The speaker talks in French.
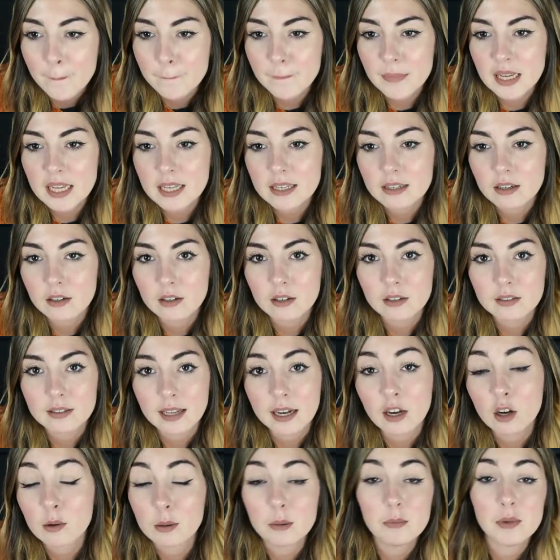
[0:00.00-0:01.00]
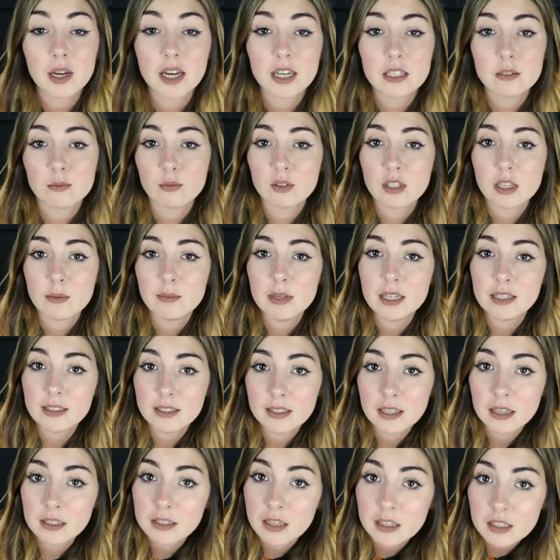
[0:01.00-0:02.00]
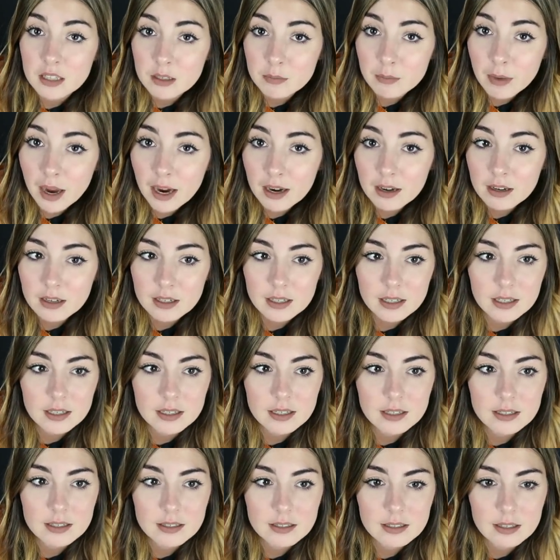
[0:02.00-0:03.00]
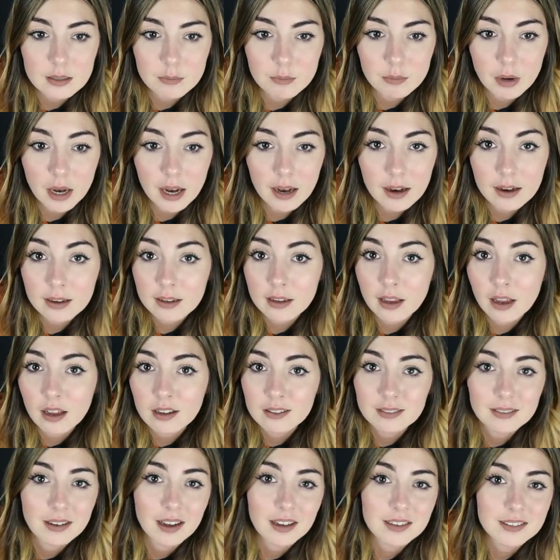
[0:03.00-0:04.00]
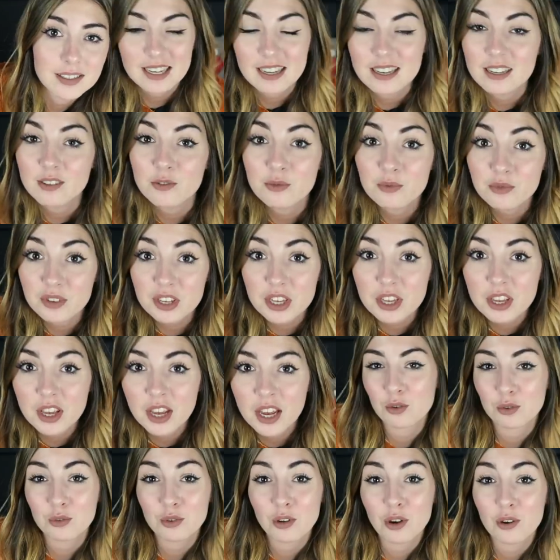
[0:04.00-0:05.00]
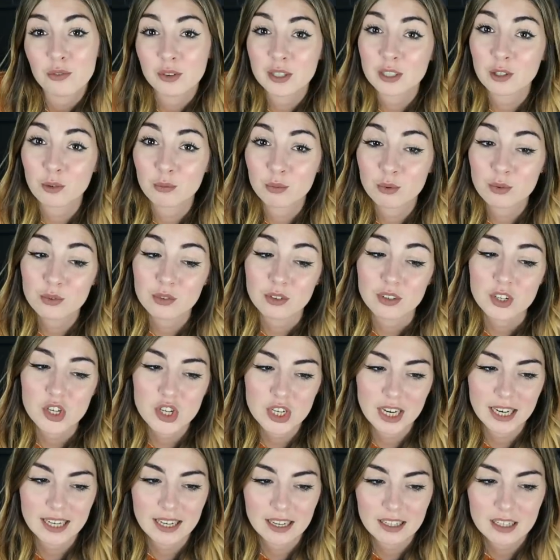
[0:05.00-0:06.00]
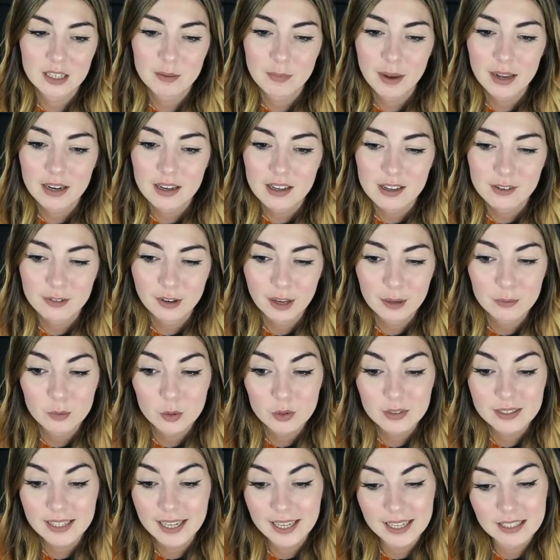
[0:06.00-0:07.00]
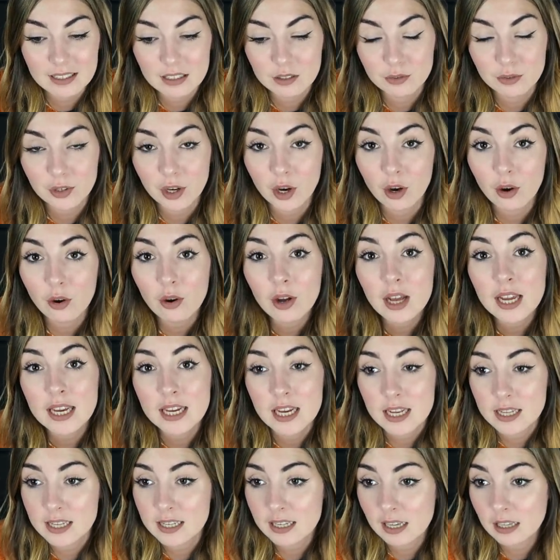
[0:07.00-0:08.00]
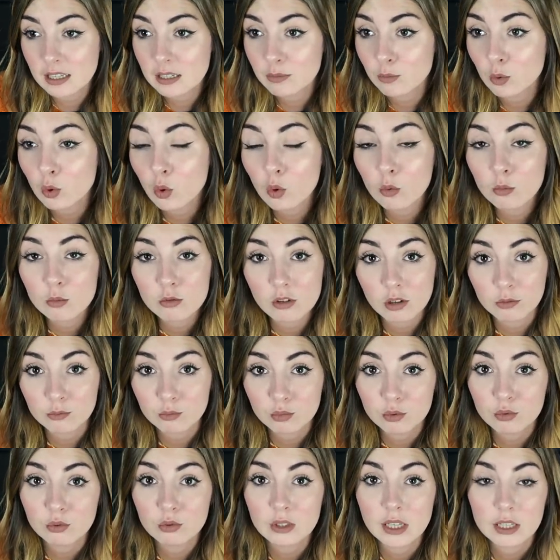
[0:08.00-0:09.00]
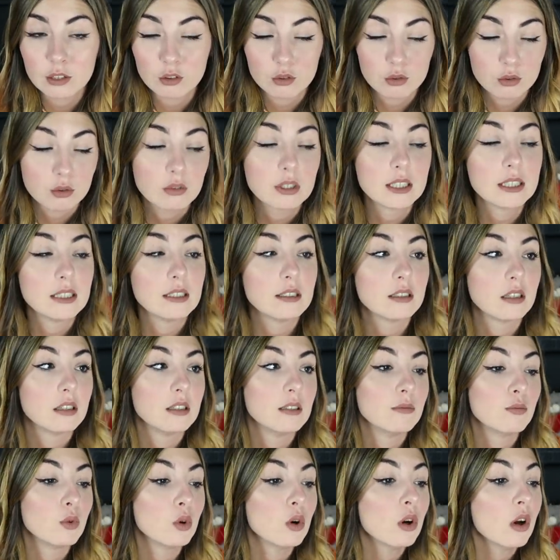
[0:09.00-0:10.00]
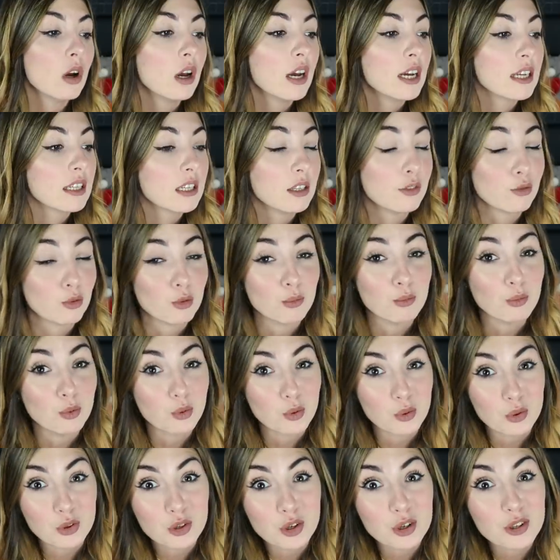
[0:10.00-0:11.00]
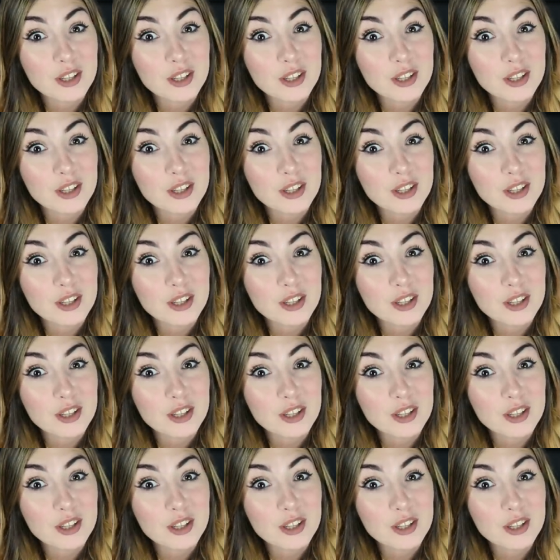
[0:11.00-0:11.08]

mais euh, t'as quand même la responsabilité d'un animal et c'est pas rien, hein, c'est une vie. Surtout qu'en fait, en plus, chaque animal est vraiment très différent. Il y a des animaux qui ont besoin de beaucoup d'attention, il y a des animaux qui font beaucoup de